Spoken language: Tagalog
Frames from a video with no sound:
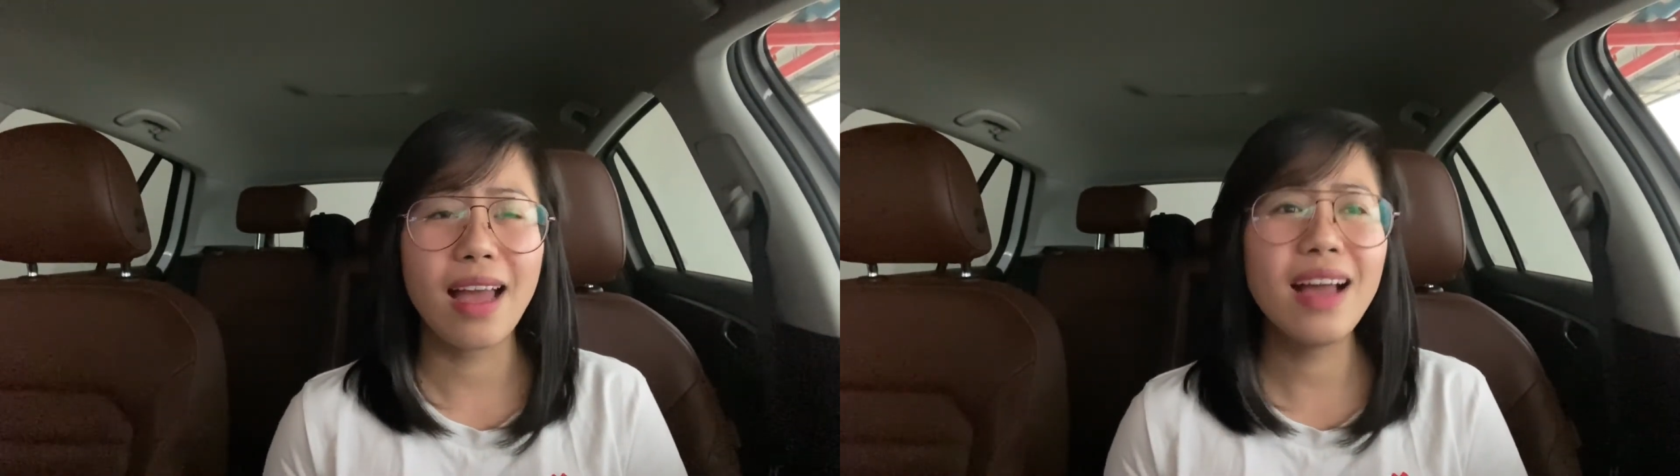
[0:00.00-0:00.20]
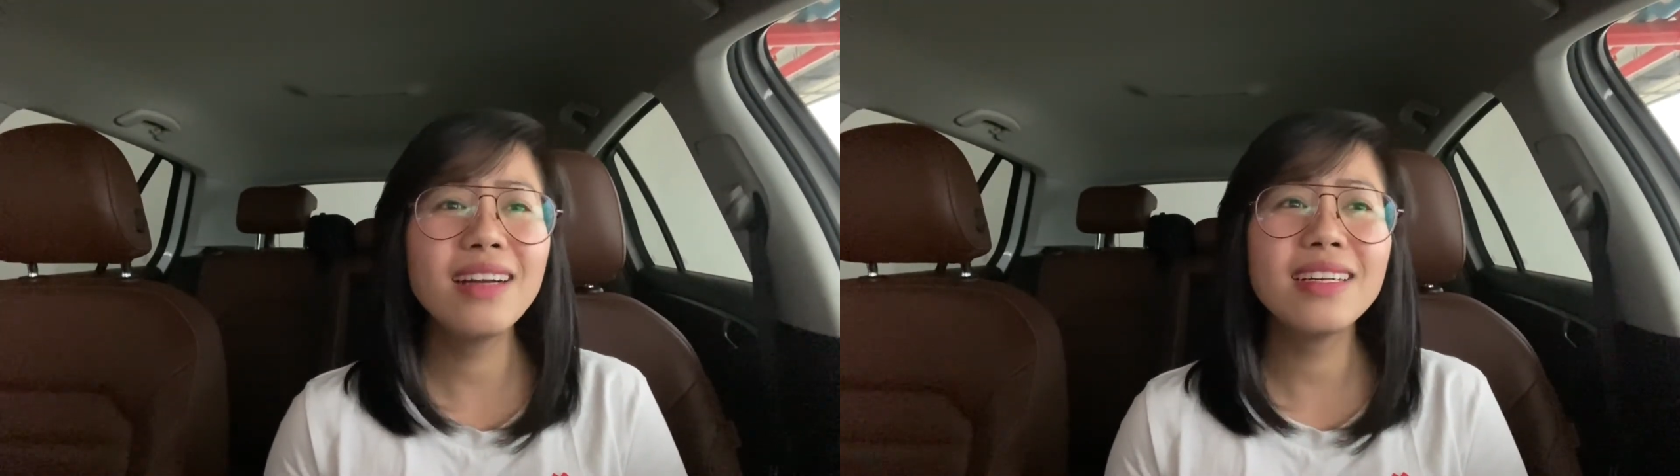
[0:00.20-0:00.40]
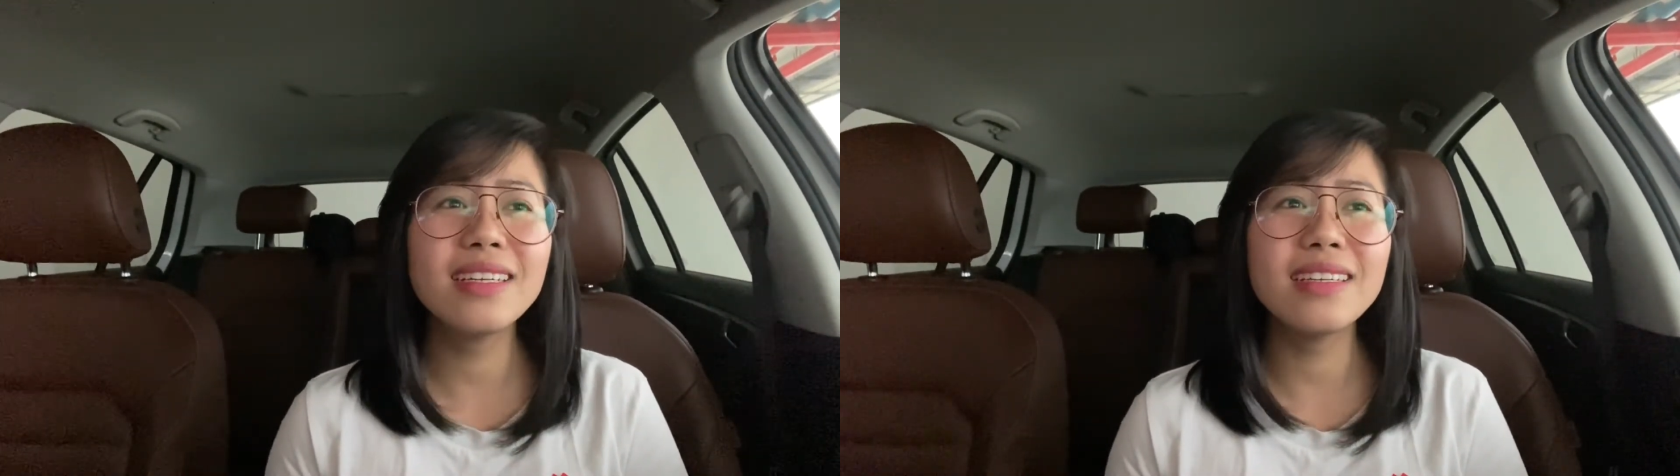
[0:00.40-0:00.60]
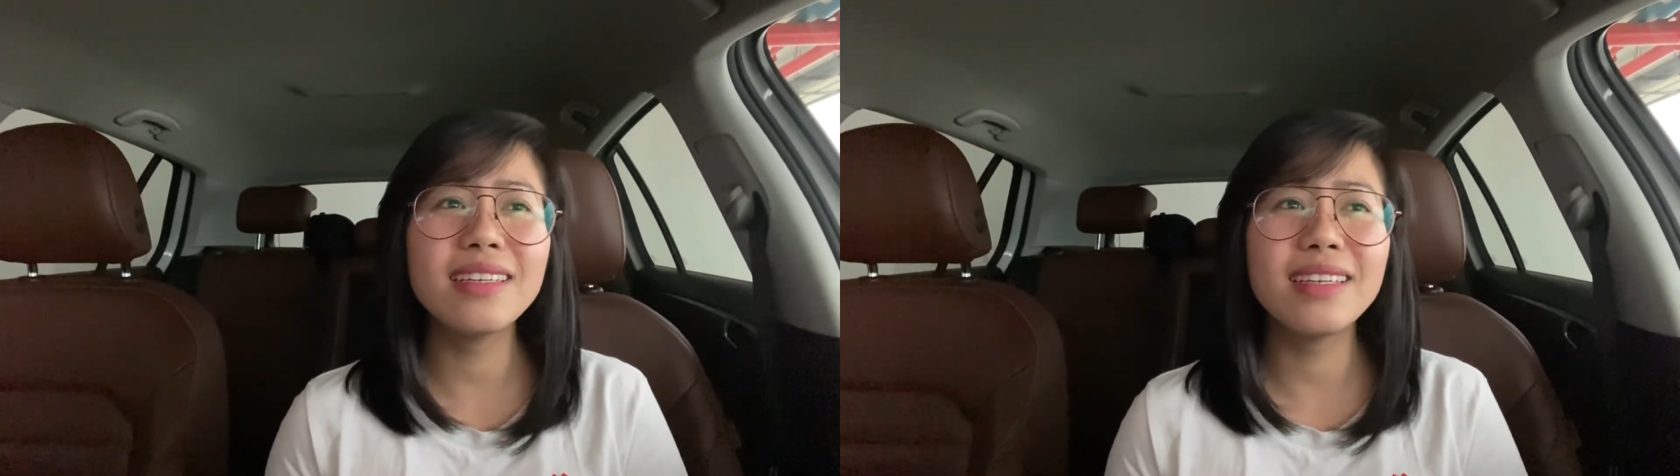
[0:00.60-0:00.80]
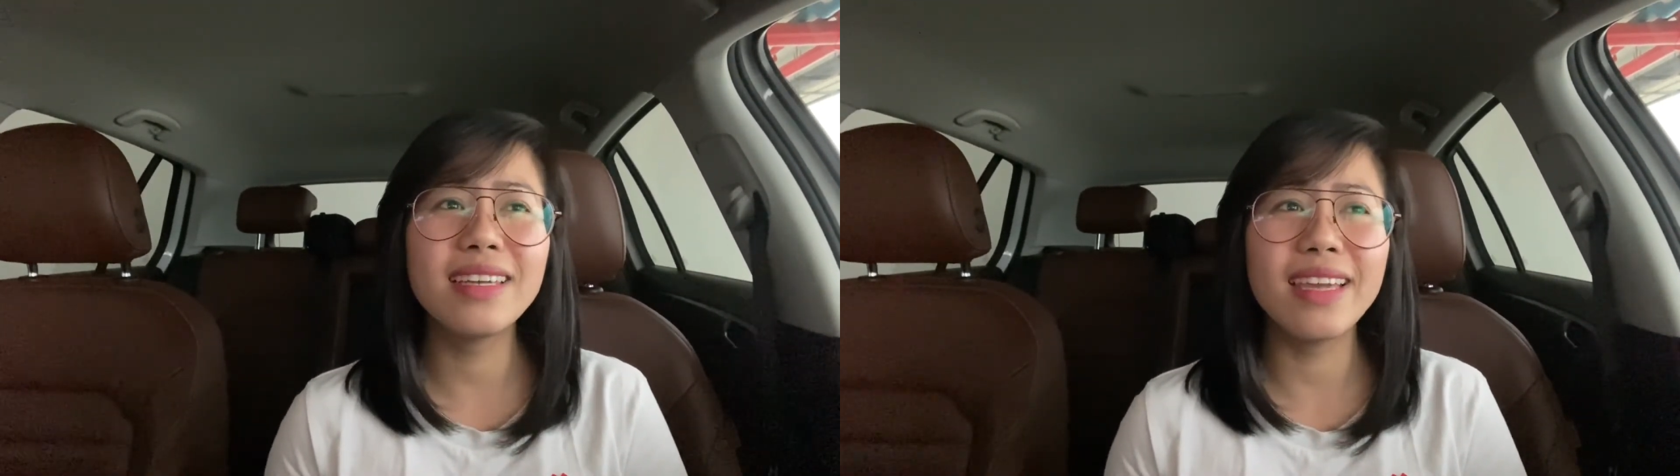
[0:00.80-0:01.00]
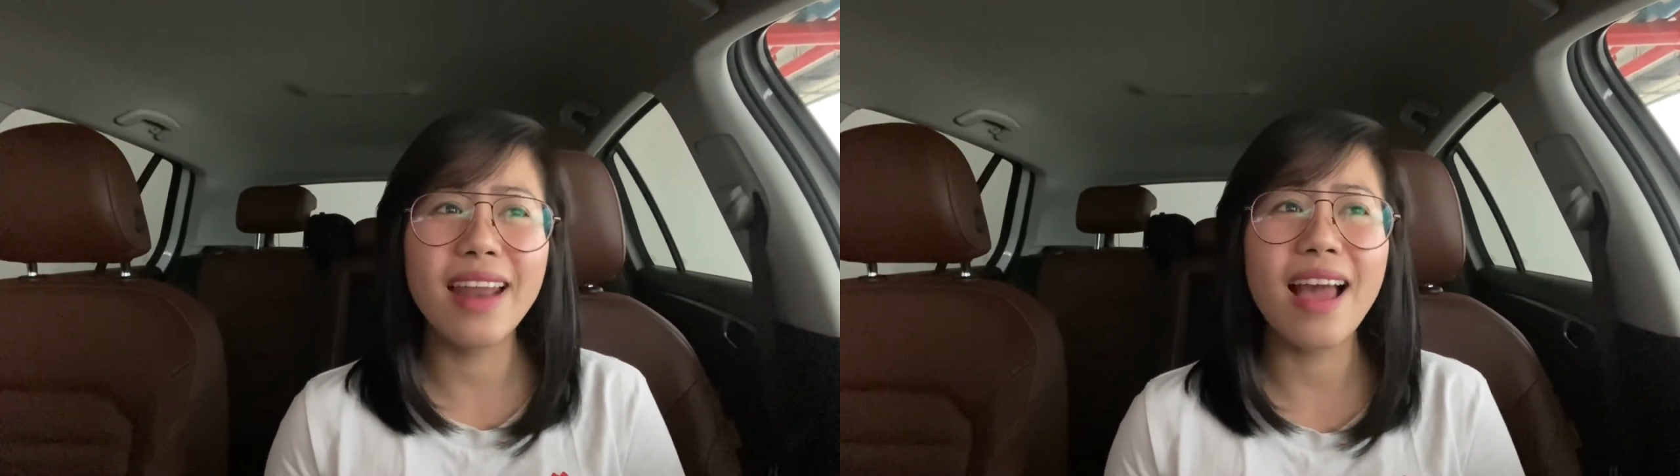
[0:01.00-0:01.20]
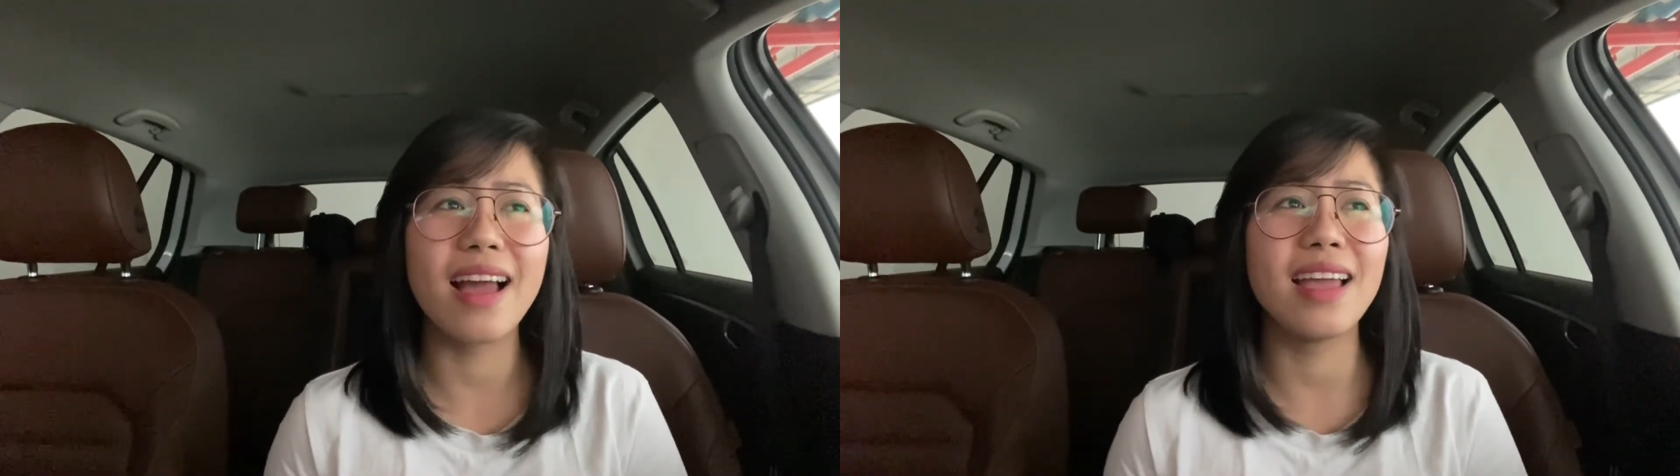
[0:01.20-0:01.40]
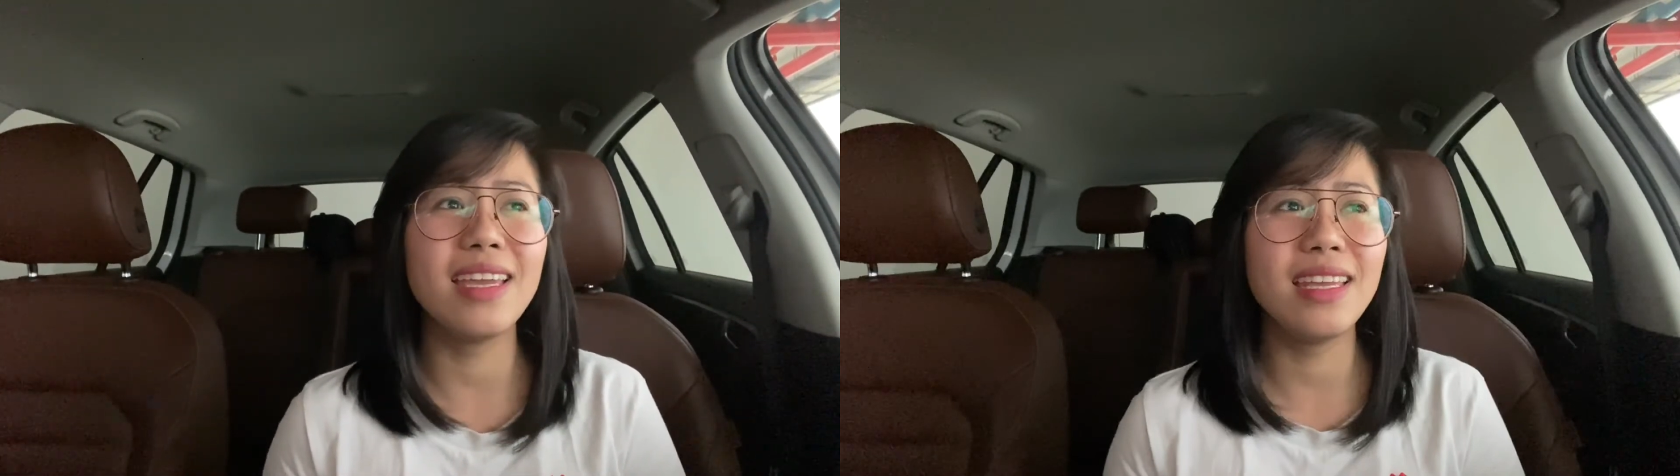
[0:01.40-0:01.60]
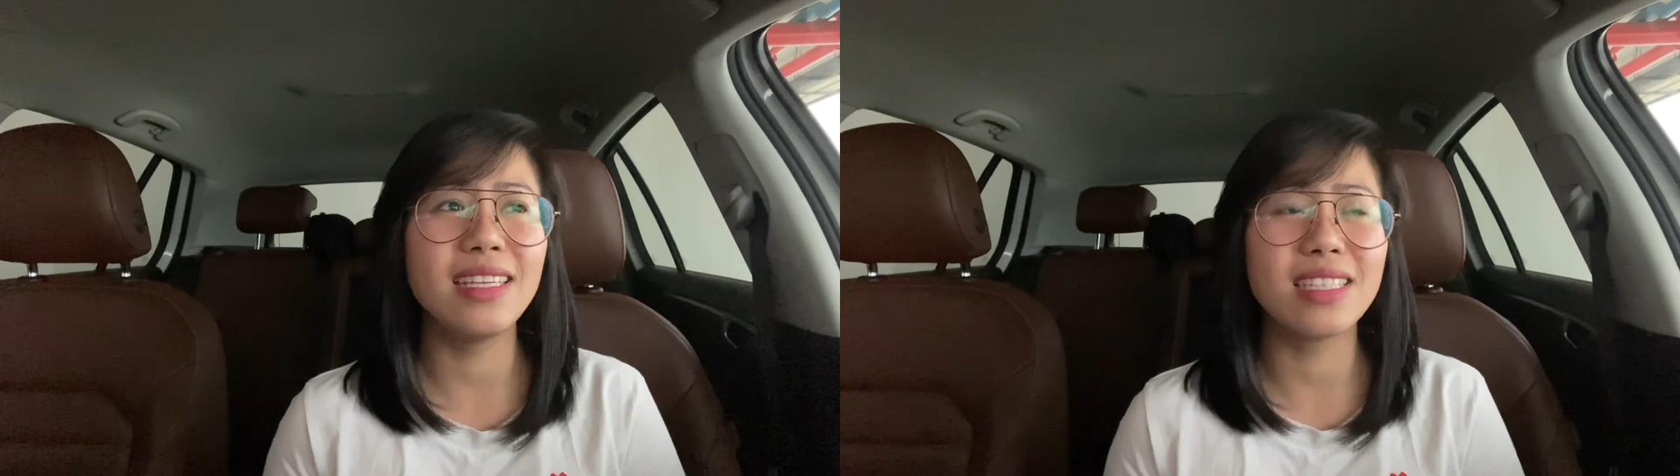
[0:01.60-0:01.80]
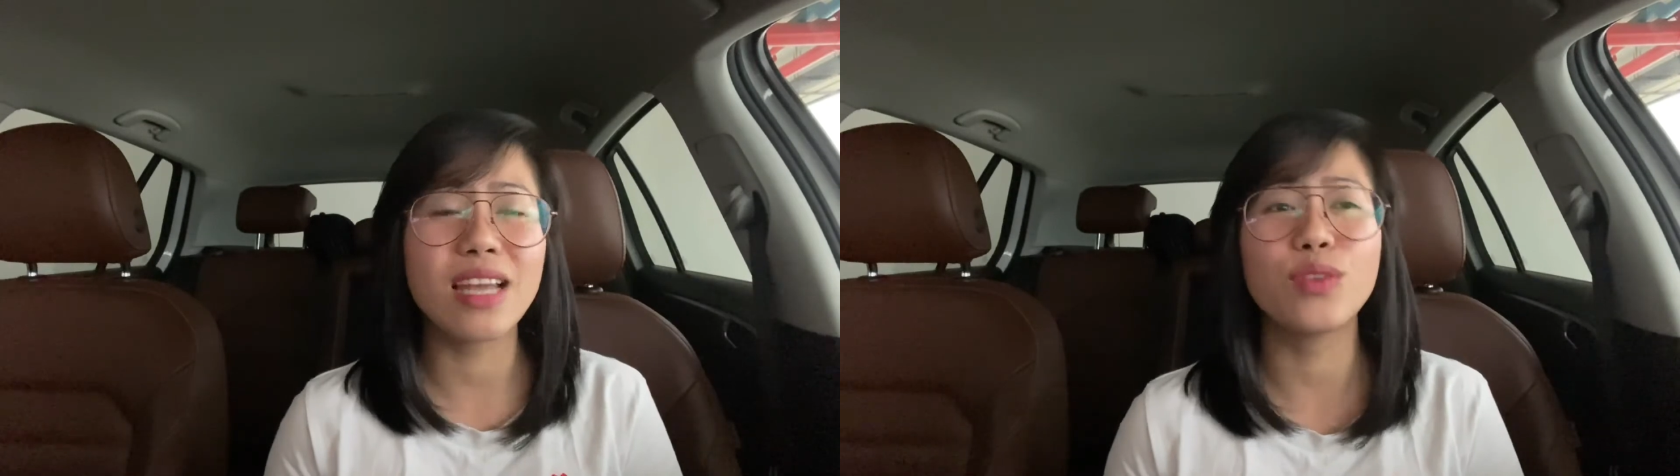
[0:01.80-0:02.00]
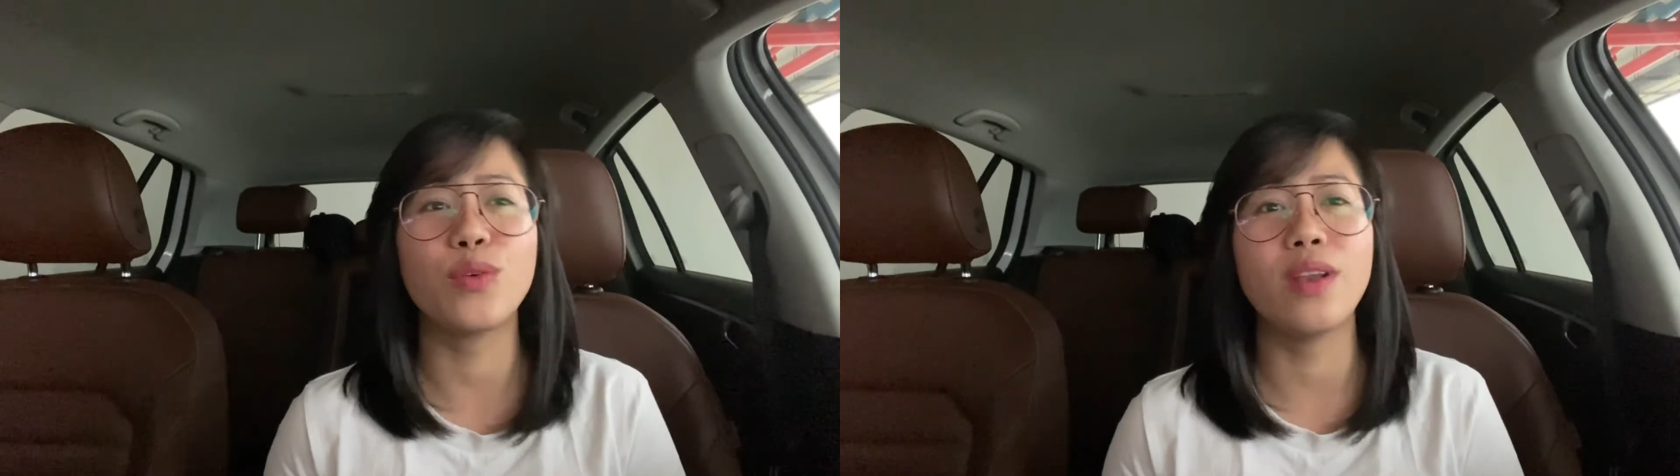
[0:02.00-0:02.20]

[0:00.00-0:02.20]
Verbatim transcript: Ang kinakainisan